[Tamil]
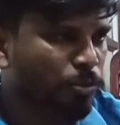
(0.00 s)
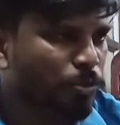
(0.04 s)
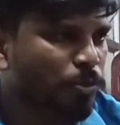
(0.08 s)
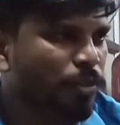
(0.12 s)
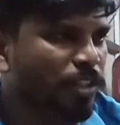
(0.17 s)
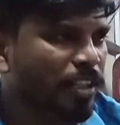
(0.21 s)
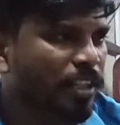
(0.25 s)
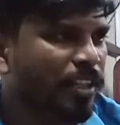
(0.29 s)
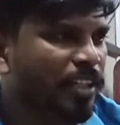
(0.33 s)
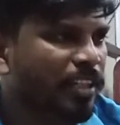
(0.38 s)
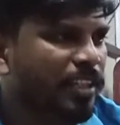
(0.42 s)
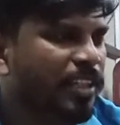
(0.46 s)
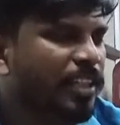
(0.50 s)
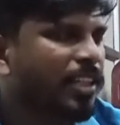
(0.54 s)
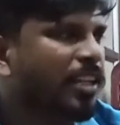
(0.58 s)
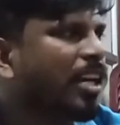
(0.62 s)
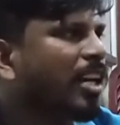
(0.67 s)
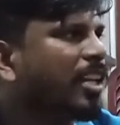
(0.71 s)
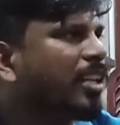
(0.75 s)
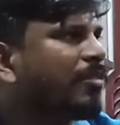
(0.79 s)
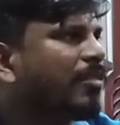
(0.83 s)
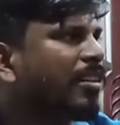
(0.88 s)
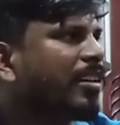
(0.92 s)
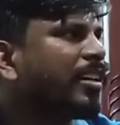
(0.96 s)
சூழல்லையே
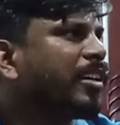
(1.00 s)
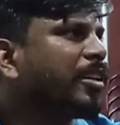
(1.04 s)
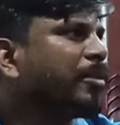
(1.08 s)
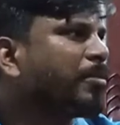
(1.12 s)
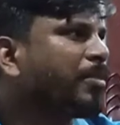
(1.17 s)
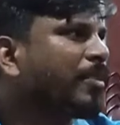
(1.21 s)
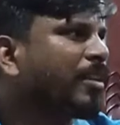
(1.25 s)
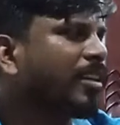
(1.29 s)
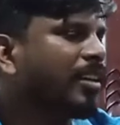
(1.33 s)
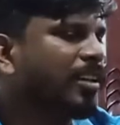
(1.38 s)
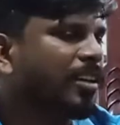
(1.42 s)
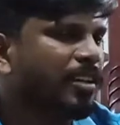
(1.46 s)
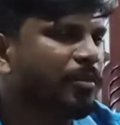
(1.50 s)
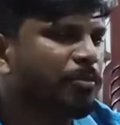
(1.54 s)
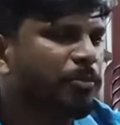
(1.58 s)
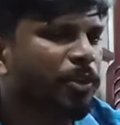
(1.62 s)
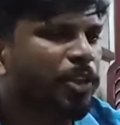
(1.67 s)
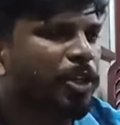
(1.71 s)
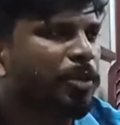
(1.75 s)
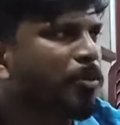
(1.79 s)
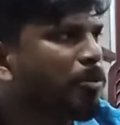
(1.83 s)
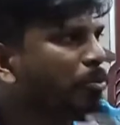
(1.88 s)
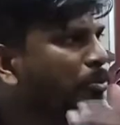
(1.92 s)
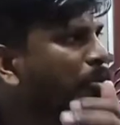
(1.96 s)
அதை வர்ணனை பண்ணுறாங்க
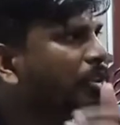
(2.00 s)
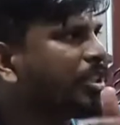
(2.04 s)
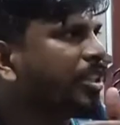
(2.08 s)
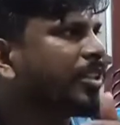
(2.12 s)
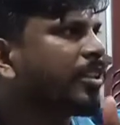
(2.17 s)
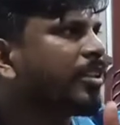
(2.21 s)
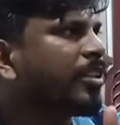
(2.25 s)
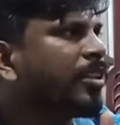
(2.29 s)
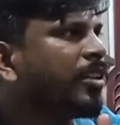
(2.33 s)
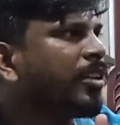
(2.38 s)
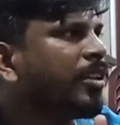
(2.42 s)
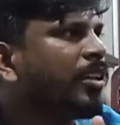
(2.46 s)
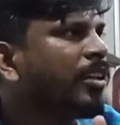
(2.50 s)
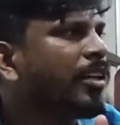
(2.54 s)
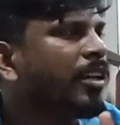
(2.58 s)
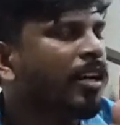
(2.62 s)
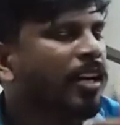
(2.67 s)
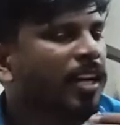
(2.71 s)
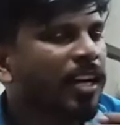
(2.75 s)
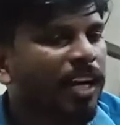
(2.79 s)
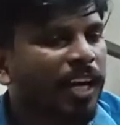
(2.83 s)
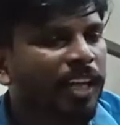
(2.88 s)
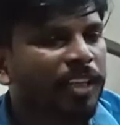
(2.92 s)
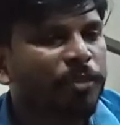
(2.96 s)
முக்கியமாக முடி
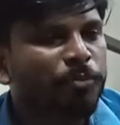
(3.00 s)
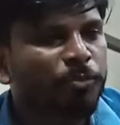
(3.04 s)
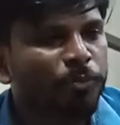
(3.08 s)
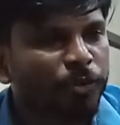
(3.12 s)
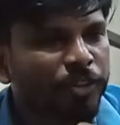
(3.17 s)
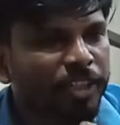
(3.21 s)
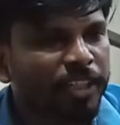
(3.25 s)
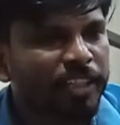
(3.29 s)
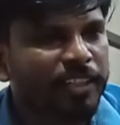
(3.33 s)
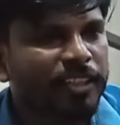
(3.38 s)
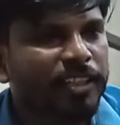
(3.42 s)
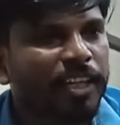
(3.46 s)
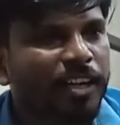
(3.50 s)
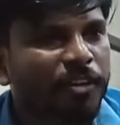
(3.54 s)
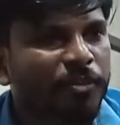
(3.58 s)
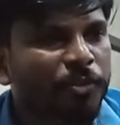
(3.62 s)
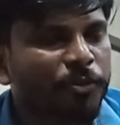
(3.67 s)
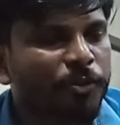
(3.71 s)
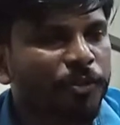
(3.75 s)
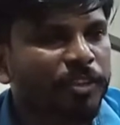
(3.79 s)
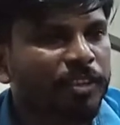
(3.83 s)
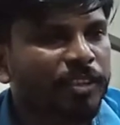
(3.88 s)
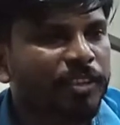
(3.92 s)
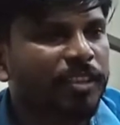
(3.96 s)
அந்த முடியை தான்
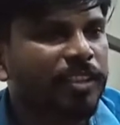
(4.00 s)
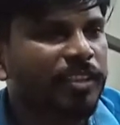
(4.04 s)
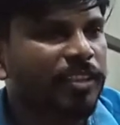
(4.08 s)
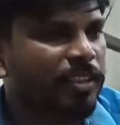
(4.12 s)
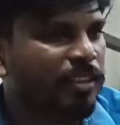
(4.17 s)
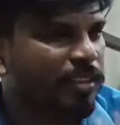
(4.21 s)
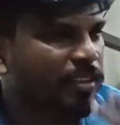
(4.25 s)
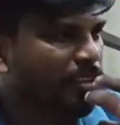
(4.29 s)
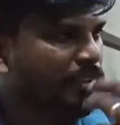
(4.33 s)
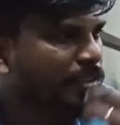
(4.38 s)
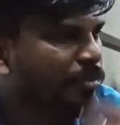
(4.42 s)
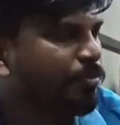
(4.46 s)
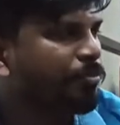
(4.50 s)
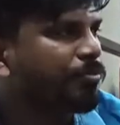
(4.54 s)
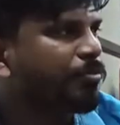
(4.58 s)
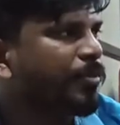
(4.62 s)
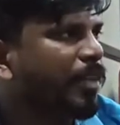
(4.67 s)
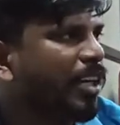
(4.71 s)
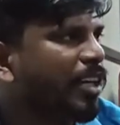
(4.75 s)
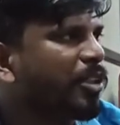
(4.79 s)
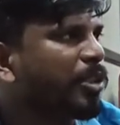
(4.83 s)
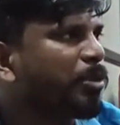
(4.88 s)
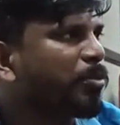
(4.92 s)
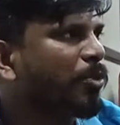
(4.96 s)
அவங்க வந்து
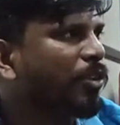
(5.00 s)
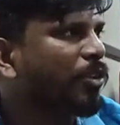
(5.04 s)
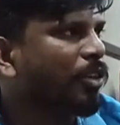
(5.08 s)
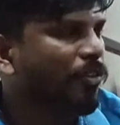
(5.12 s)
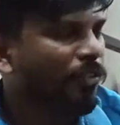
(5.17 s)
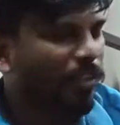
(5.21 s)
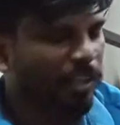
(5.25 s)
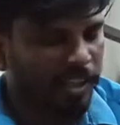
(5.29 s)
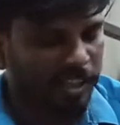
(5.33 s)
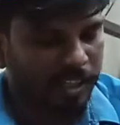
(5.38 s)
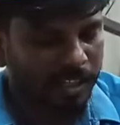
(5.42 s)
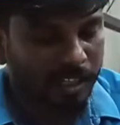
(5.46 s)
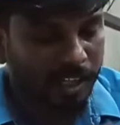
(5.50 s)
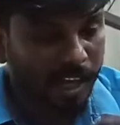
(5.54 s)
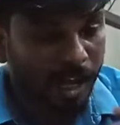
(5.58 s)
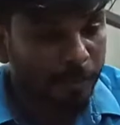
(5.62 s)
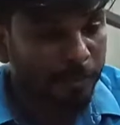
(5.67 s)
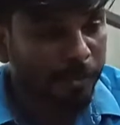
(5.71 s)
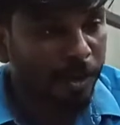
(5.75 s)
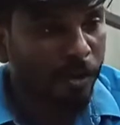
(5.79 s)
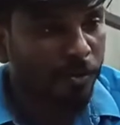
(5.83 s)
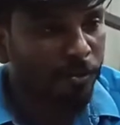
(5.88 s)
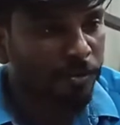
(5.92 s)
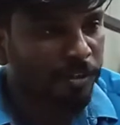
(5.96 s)
மெகந்தி போட வர்றாங்க
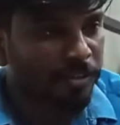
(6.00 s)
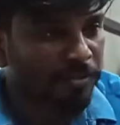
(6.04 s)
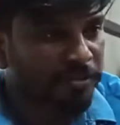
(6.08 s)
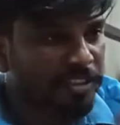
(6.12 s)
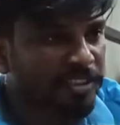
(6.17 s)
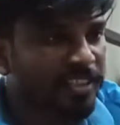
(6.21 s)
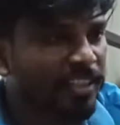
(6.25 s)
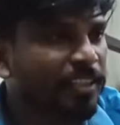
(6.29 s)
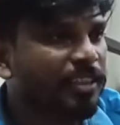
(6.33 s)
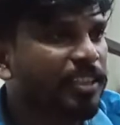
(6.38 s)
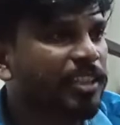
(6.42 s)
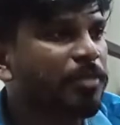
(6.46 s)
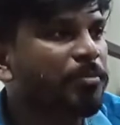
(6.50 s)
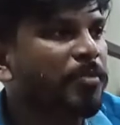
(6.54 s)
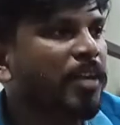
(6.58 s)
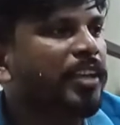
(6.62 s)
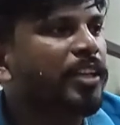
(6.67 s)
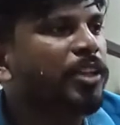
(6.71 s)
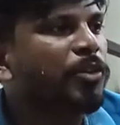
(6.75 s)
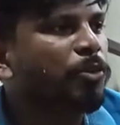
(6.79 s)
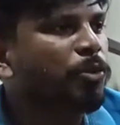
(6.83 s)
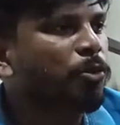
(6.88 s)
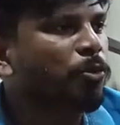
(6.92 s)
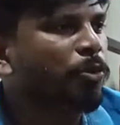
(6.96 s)
அப்போ அவங்களுடைய விஷயத்தையும்
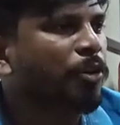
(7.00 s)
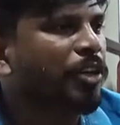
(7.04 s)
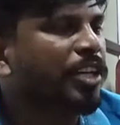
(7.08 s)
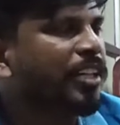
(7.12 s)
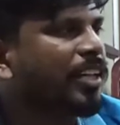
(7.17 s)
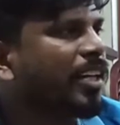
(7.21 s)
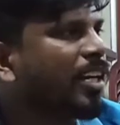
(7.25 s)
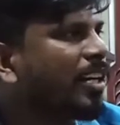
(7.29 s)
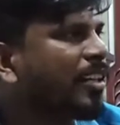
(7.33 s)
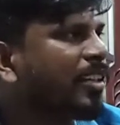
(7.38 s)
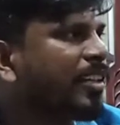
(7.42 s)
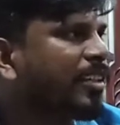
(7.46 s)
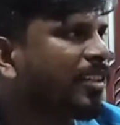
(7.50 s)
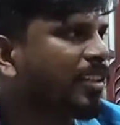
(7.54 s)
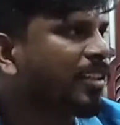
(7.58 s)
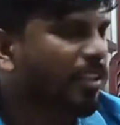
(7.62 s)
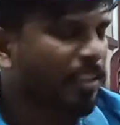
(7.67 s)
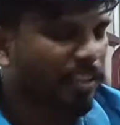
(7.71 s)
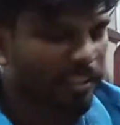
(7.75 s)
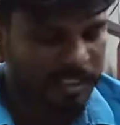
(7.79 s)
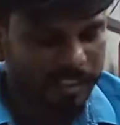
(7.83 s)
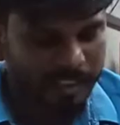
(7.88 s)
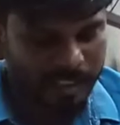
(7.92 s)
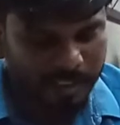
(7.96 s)
அதே ஒரு குறியீட்டாக
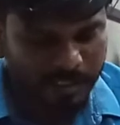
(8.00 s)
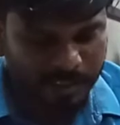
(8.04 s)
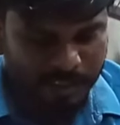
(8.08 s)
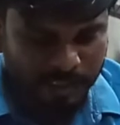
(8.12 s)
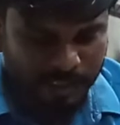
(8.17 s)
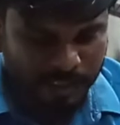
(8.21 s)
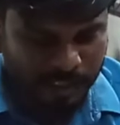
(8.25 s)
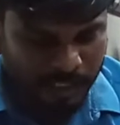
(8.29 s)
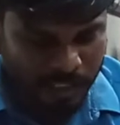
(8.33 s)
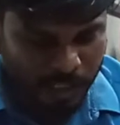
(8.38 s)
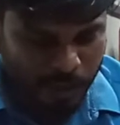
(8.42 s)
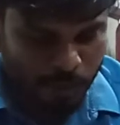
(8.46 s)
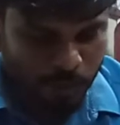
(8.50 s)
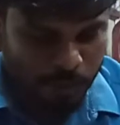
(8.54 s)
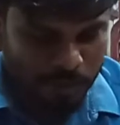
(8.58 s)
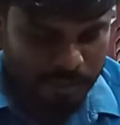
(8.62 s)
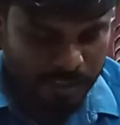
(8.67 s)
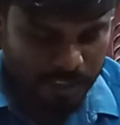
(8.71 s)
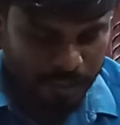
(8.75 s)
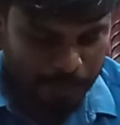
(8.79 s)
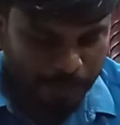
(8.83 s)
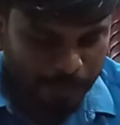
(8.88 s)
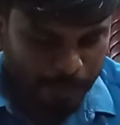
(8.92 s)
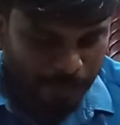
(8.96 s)
எழுதியிருக்கிறது ஒரு
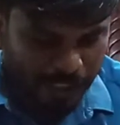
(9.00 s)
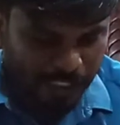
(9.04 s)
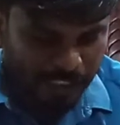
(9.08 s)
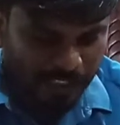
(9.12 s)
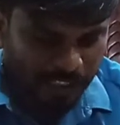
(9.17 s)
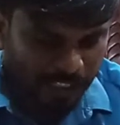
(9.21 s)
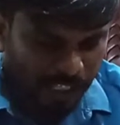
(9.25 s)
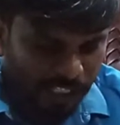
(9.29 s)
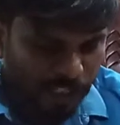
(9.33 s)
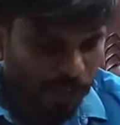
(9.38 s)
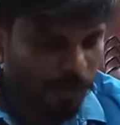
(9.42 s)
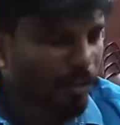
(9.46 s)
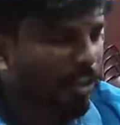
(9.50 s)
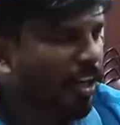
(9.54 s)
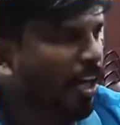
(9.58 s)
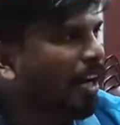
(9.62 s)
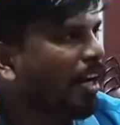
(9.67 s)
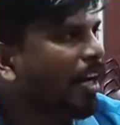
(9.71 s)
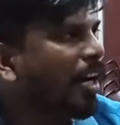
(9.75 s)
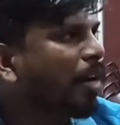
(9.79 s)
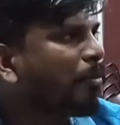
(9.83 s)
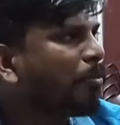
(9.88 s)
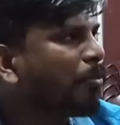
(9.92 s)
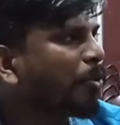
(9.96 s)
சிறப்பு பட் கதையோட
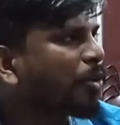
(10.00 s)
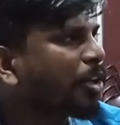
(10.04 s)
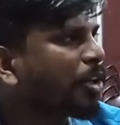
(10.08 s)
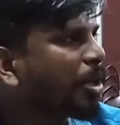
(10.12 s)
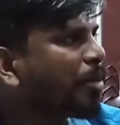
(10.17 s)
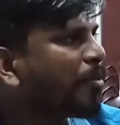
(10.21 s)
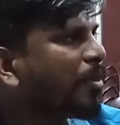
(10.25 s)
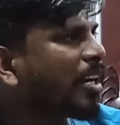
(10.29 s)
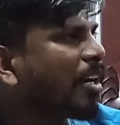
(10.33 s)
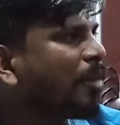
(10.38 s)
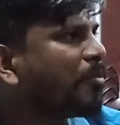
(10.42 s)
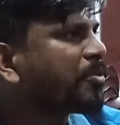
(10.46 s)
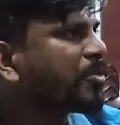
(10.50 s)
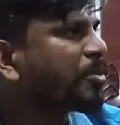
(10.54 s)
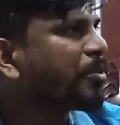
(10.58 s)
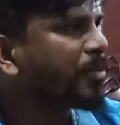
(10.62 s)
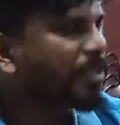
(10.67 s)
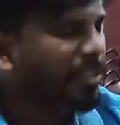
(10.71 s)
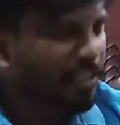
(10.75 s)
முக்கியமான அம்சம்